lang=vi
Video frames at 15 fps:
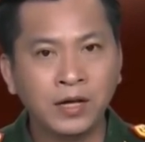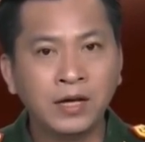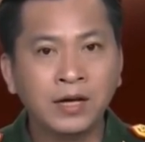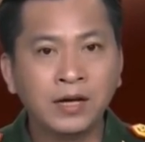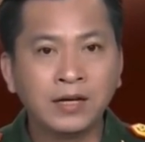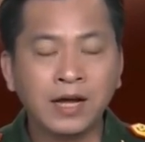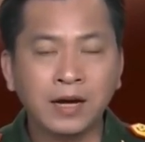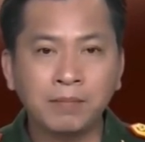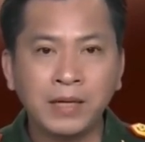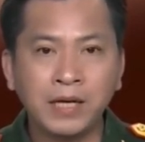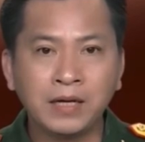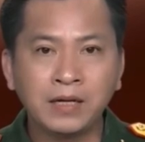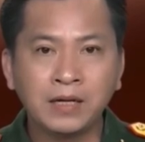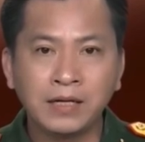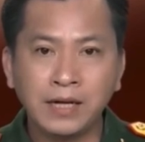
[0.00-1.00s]
Đặc
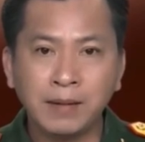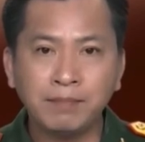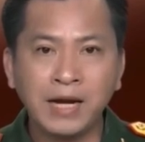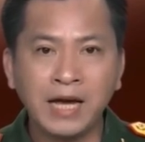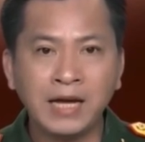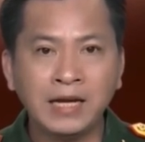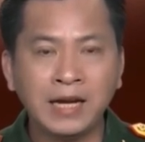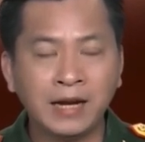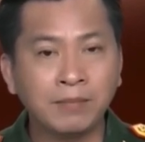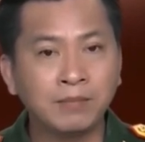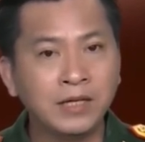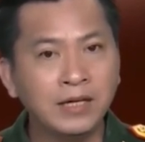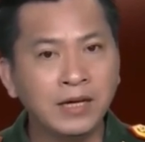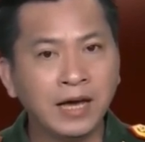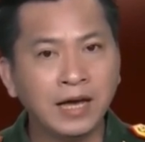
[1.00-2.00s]
biệt, năm nay là năm
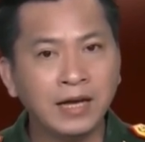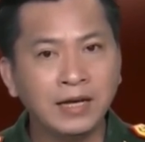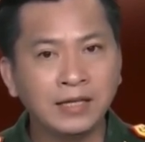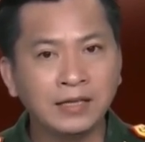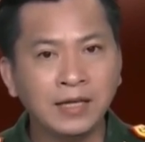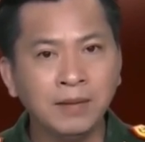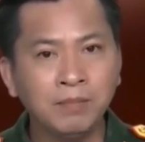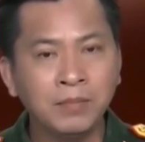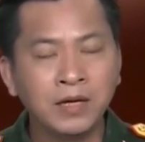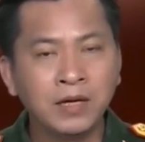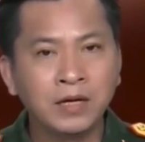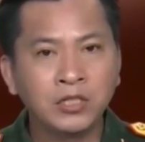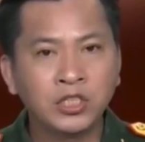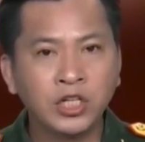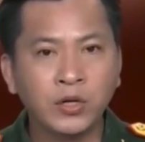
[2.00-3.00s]
thứ hai liên tiếp,
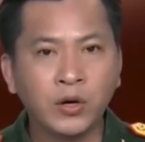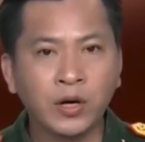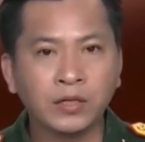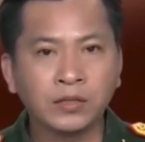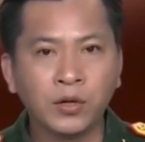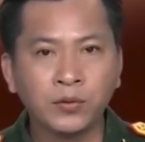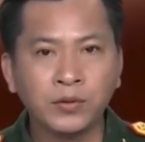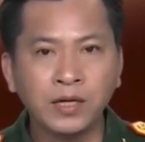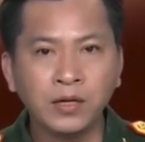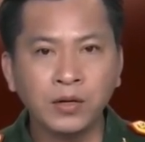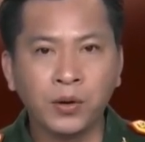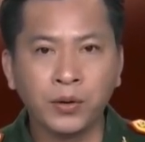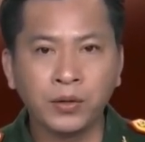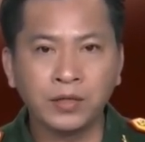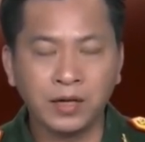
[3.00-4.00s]
sư đoàn tổ chức
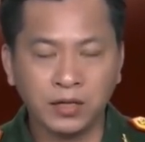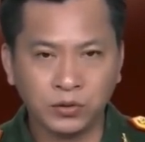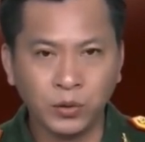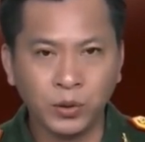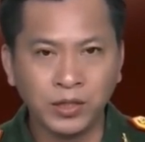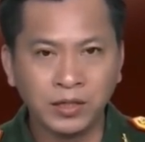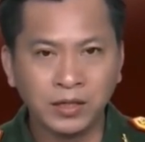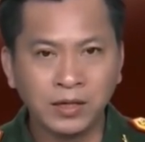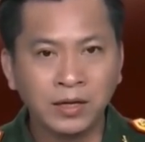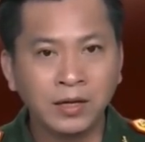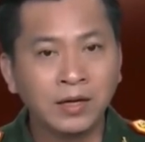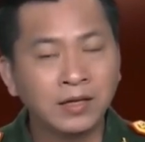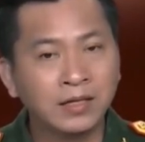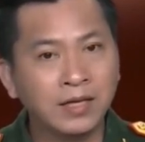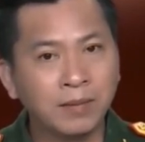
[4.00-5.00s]
hội chợ xuân
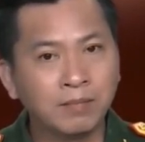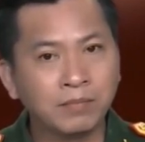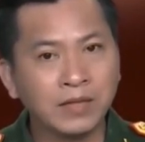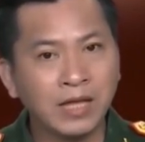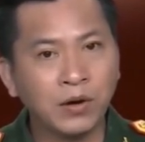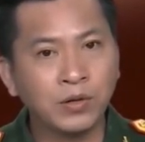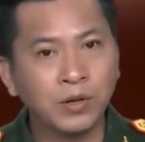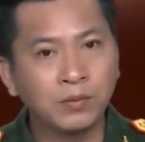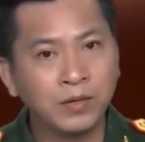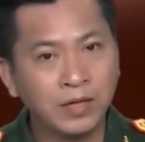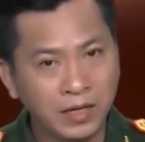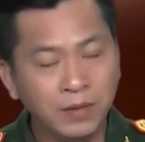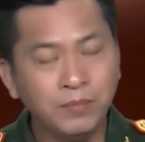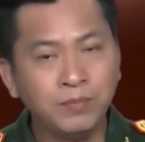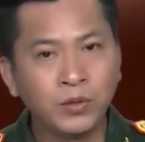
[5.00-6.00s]
nhằm tạo không
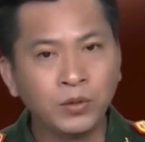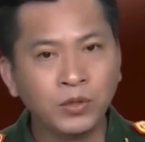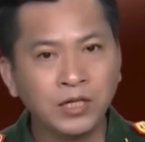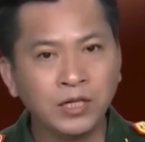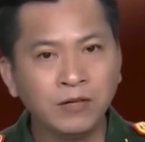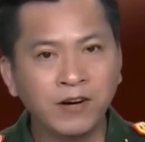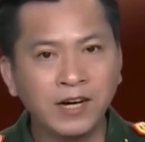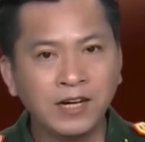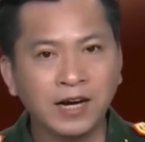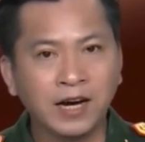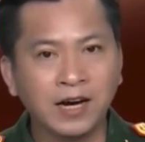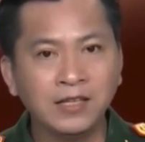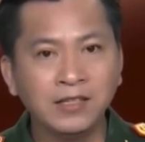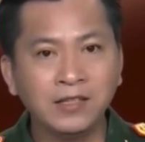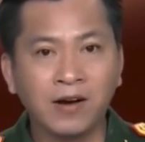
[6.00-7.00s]
khí vui tươi phấn
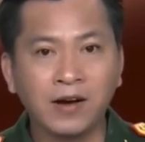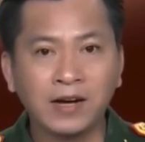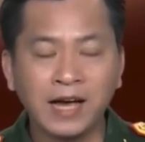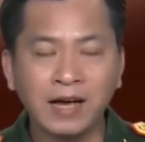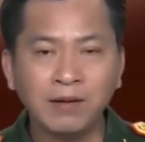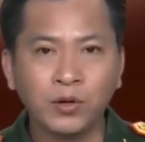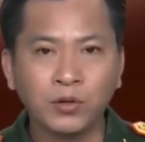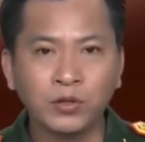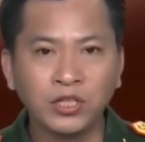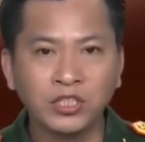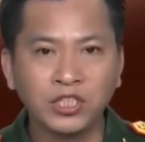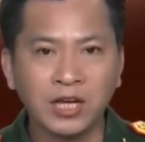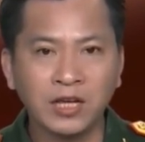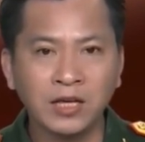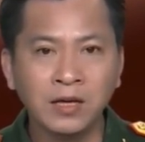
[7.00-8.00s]
khởi cho cán bộ chiến
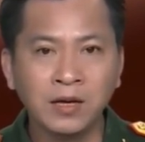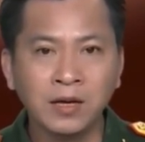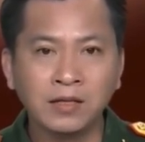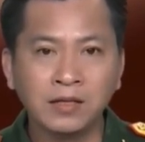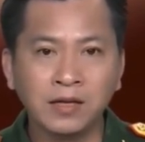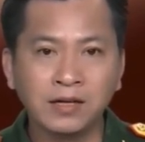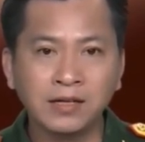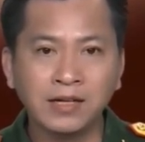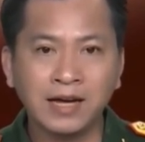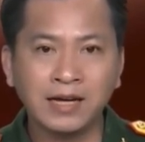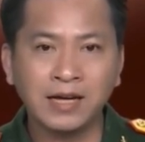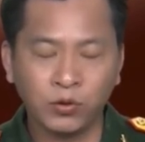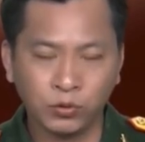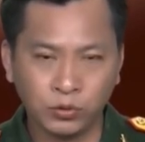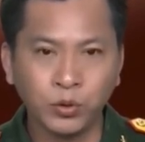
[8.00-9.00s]
sĩ những ngày
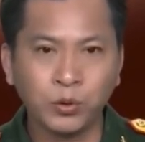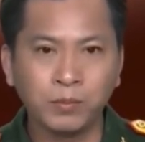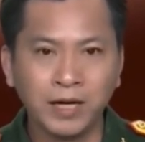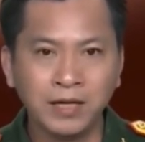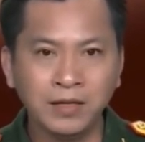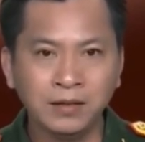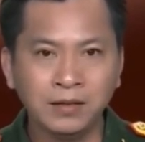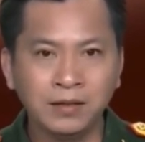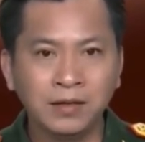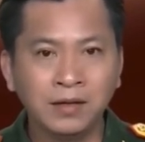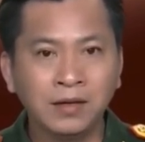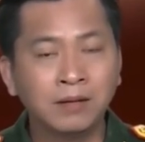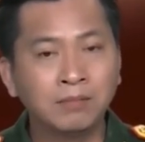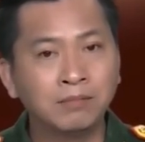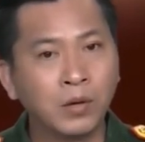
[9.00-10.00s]
đầu xuân mới.
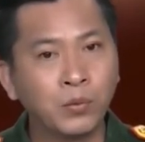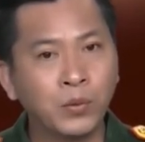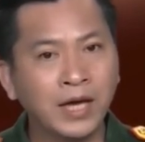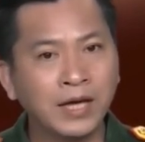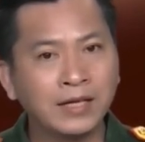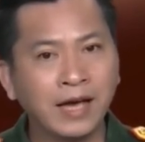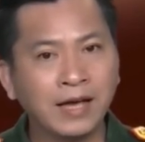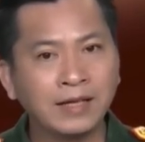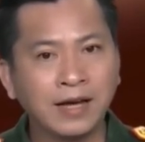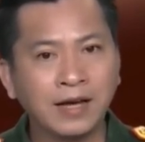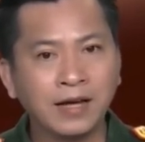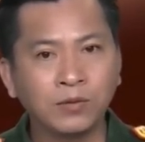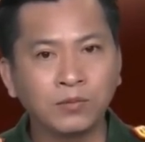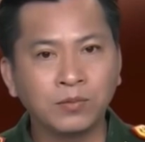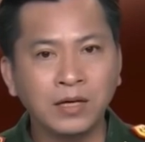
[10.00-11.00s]
Mời quý khán giả và các
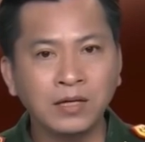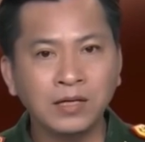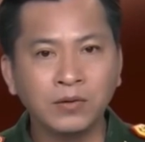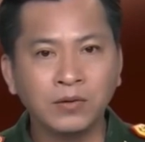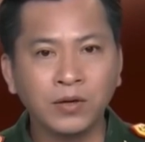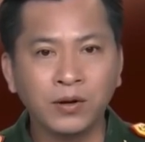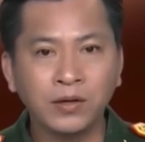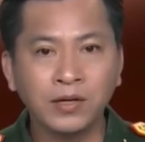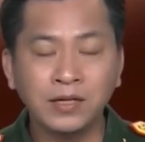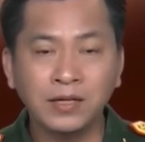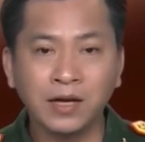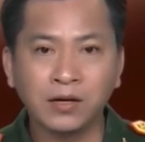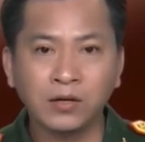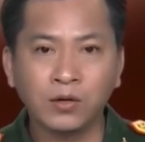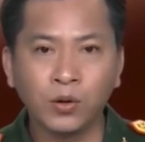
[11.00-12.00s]
đồng chí theo dõi ghi
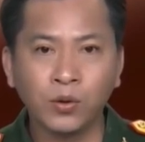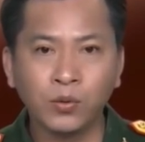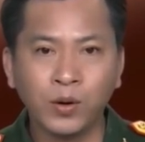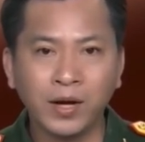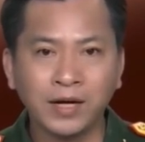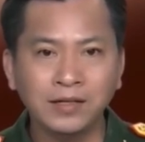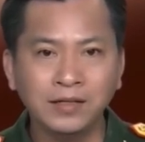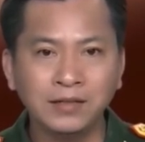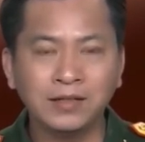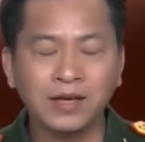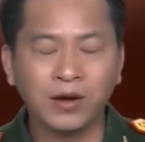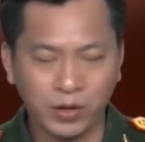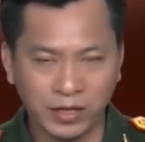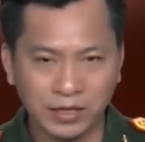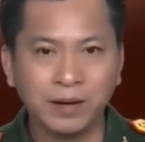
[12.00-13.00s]
nhận của Quang Đức và
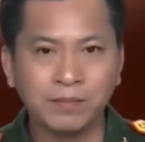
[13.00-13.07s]
Huệ Tâm.